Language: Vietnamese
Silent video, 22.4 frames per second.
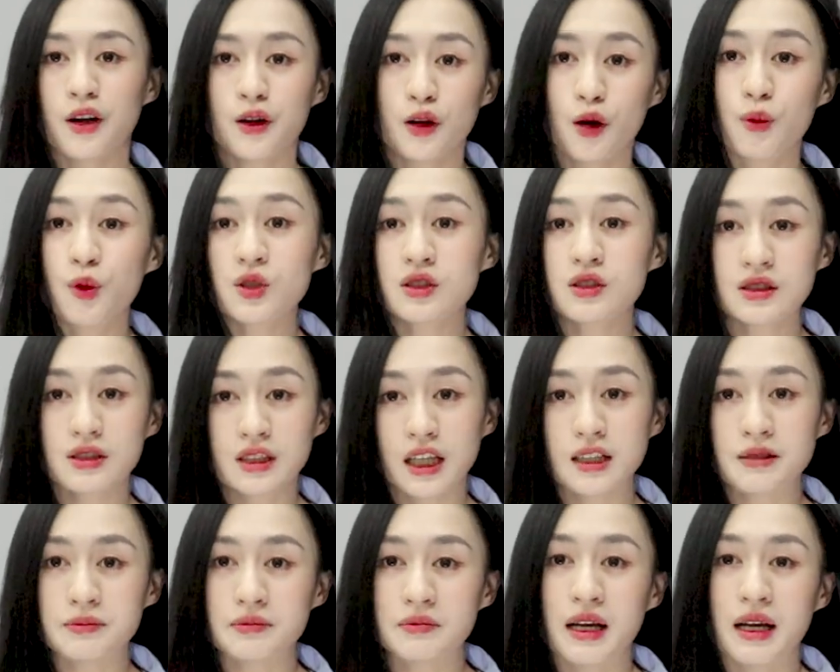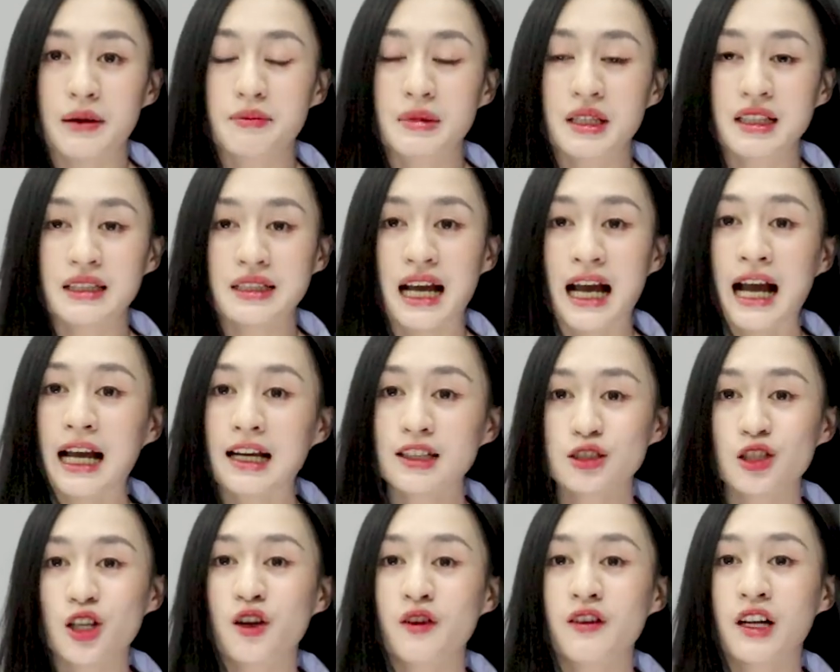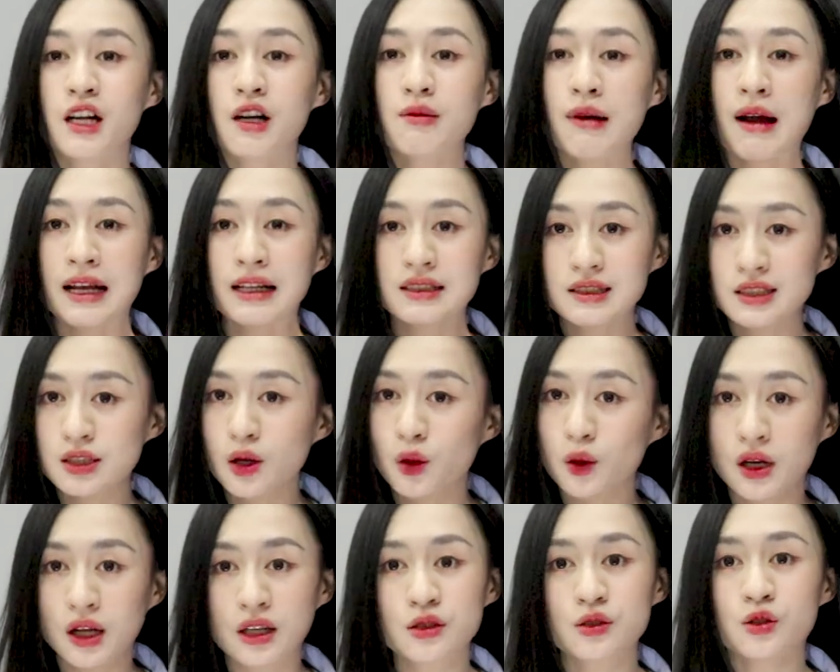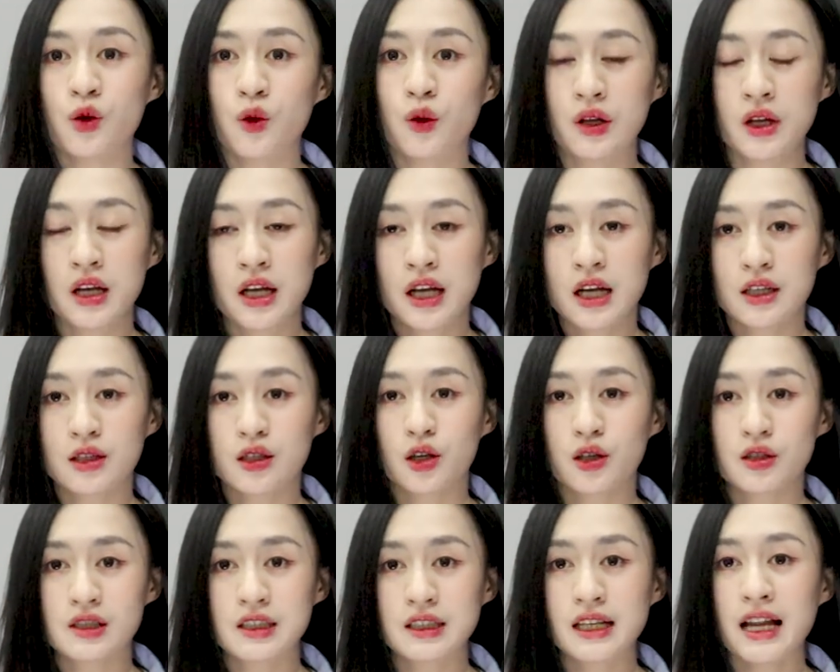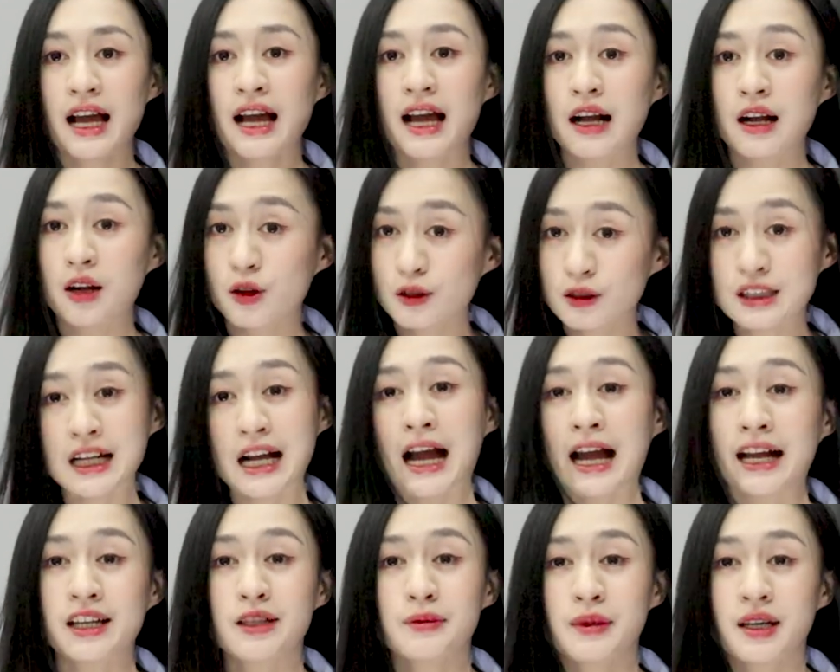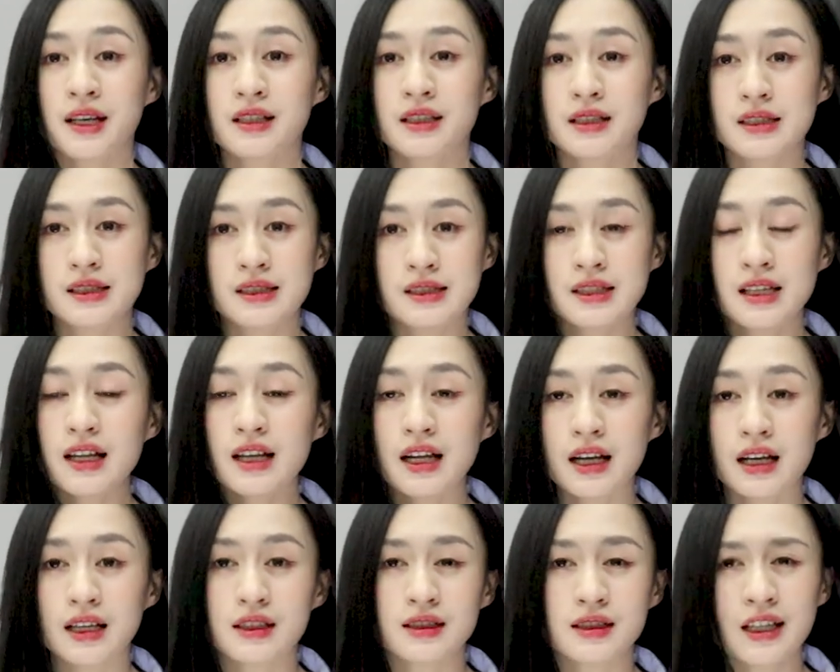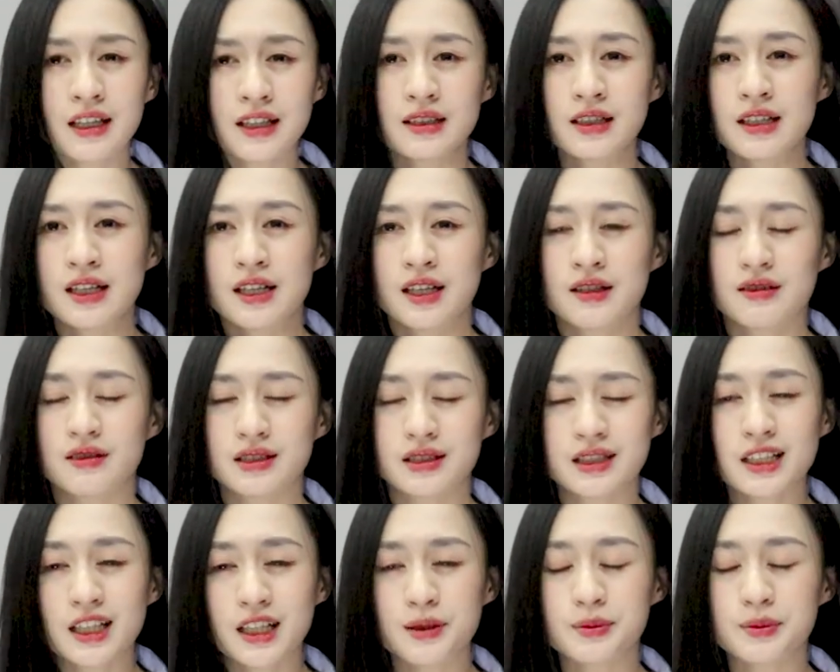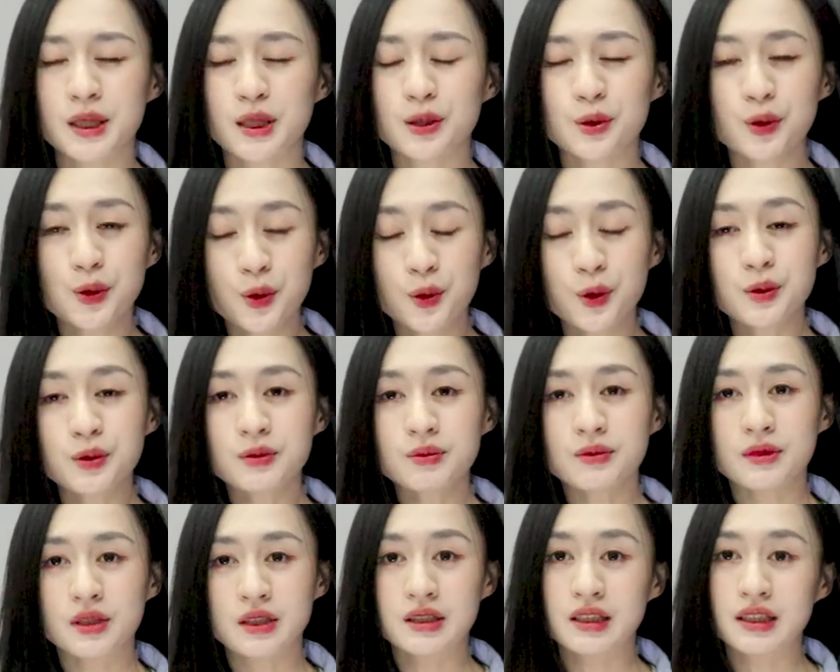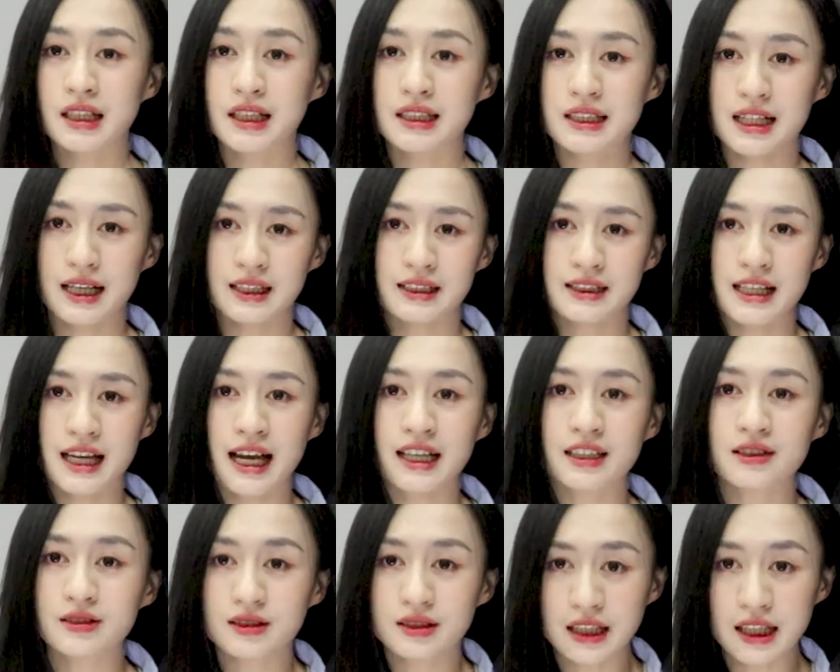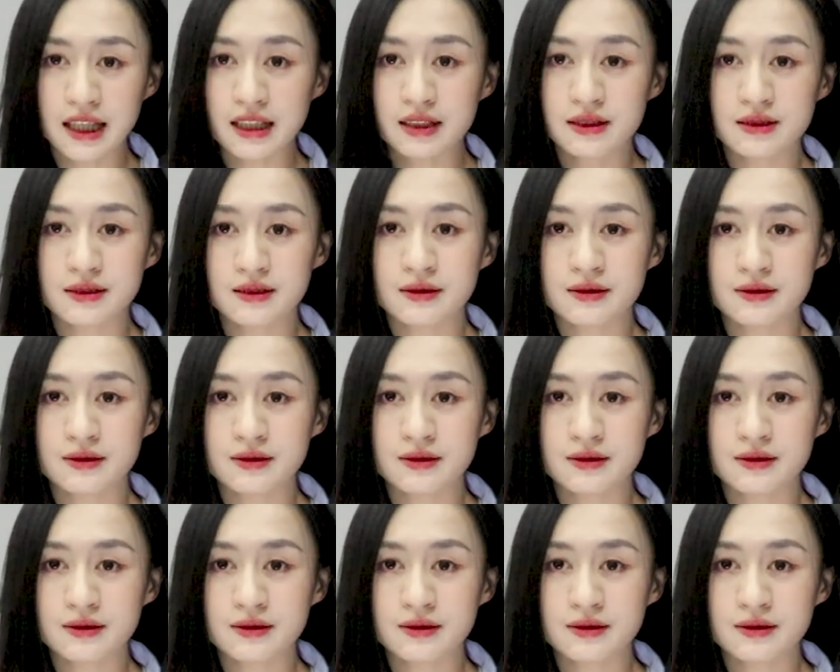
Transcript: Có một sự thật mà mình đã nói với các bạn nhiều lần rồi, đó chính là con gái mà thì rất là thích và rất là bị thu hút bởi những cái chàng trai tự tin.